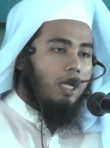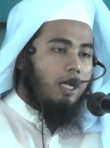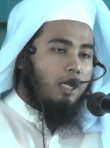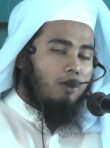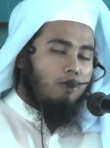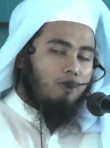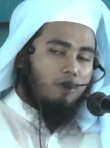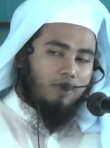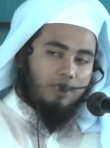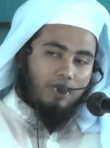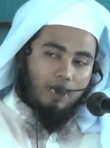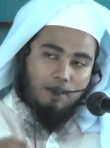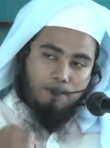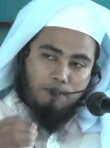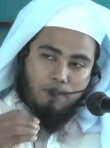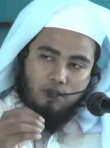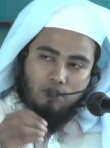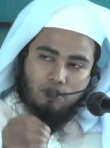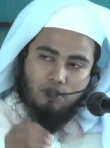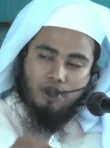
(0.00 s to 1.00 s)
এই লোকটার
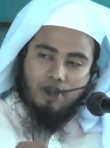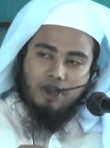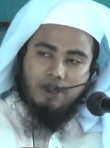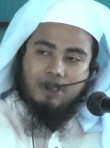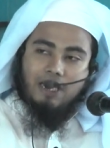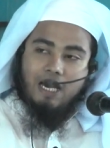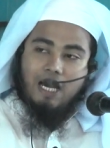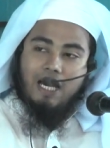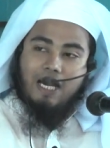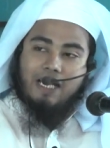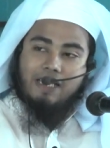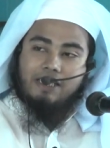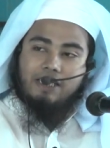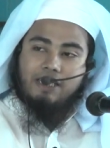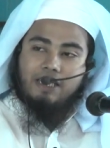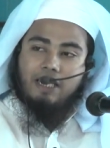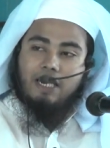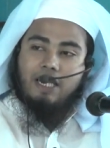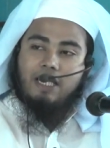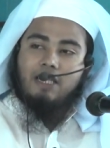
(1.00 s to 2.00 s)
ভিতরে যা
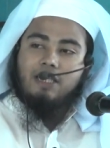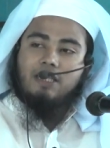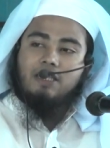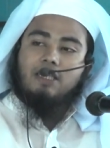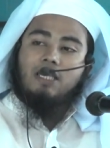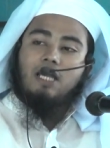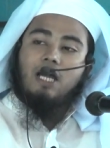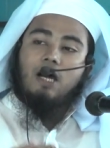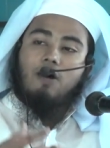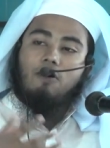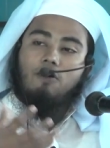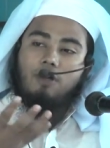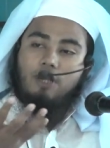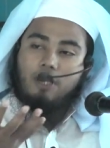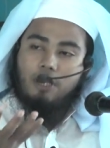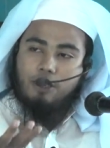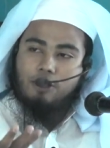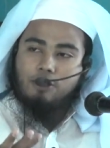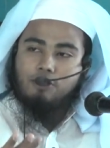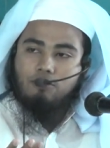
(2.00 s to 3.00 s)
আছে তা
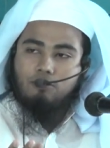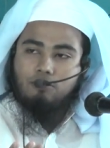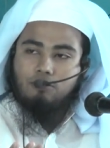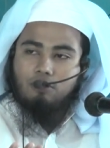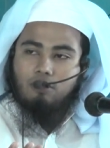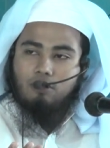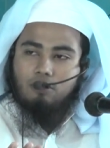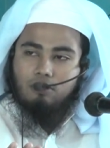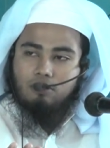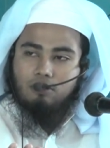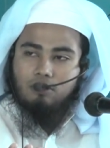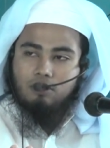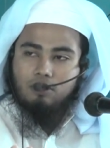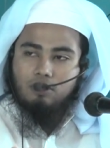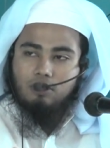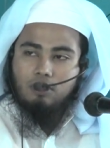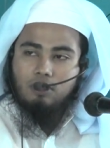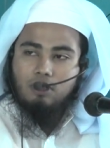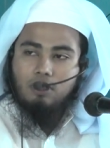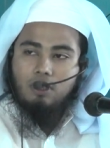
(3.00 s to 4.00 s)
অনেক সুন্দর
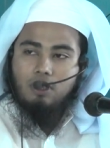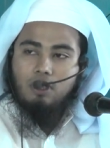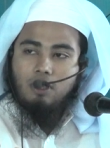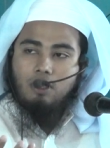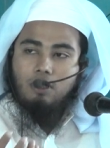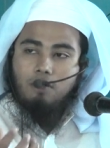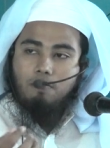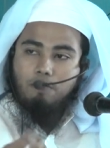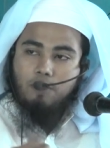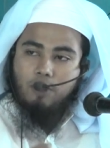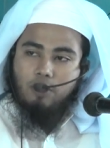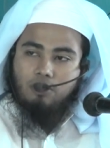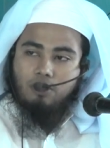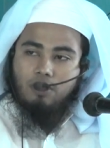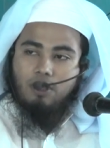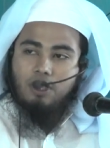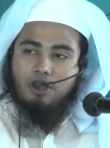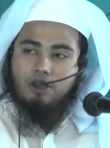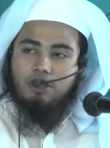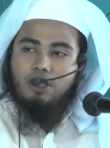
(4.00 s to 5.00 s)

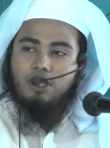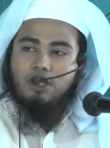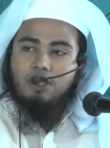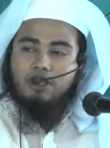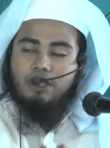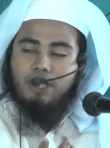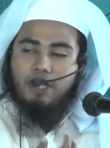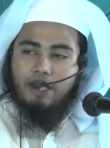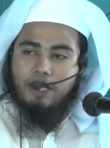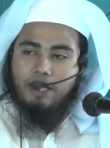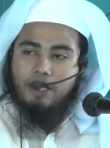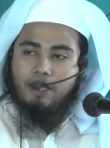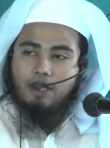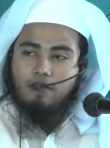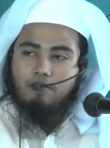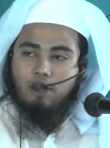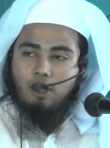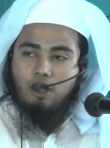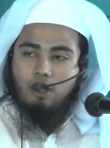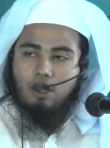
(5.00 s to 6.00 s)
ভিতরের জিনিসটাকেই
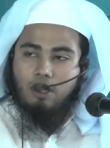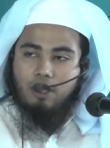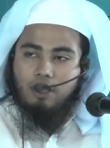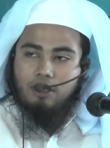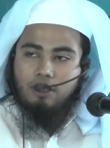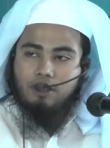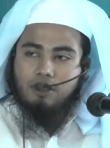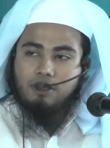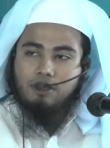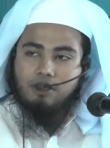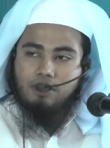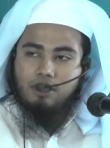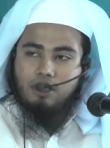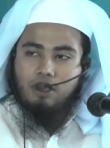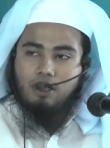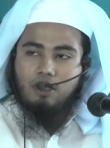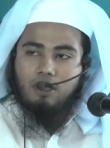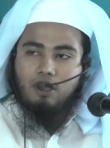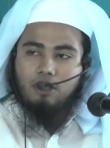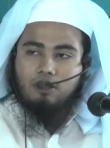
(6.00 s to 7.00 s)
কি বলা হয়
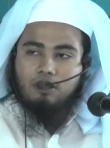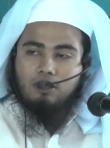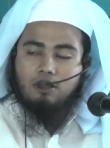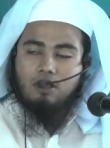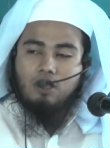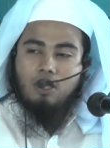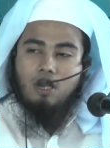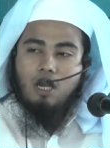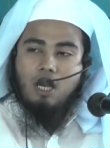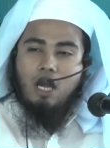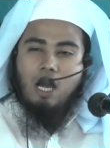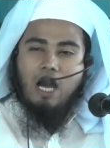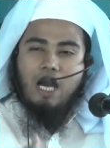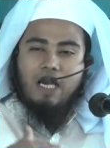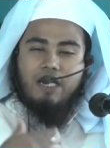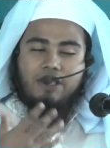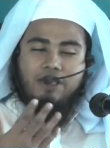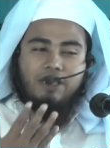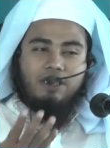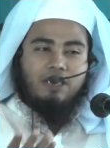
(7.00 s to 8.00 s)
সিরত
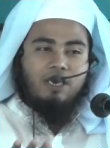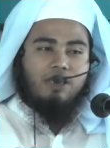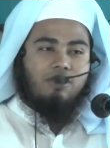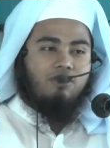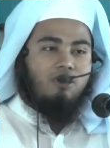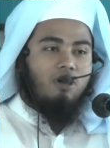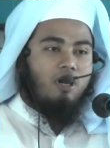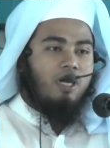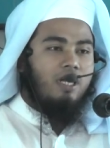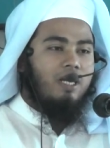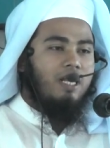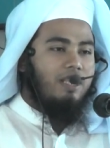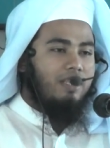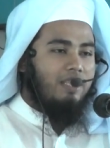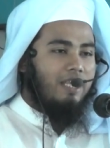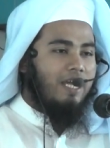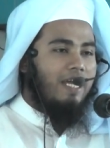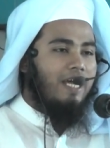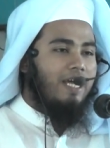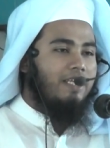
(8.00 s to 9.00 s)
আর যেটা জহেরান
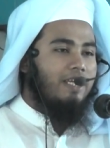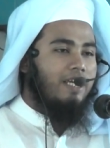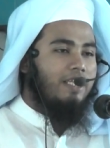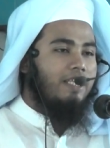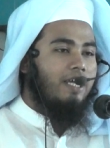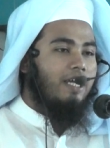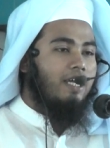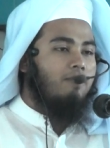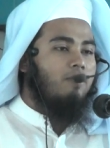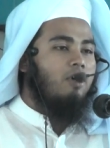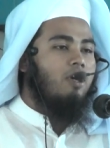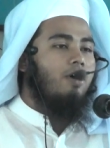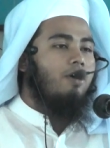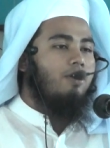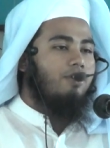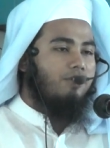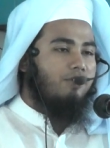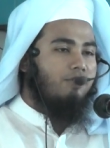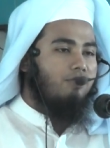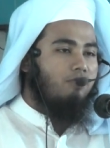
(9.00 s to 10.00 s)
দেখা যায় তাকে বলা
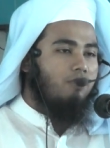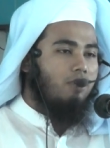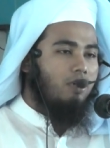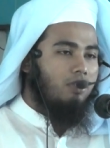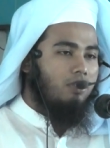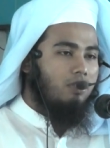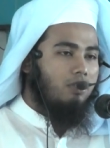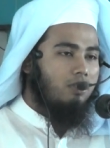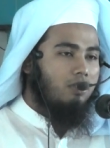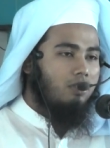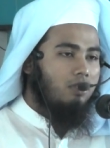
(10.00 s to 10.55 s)
হয় সুরত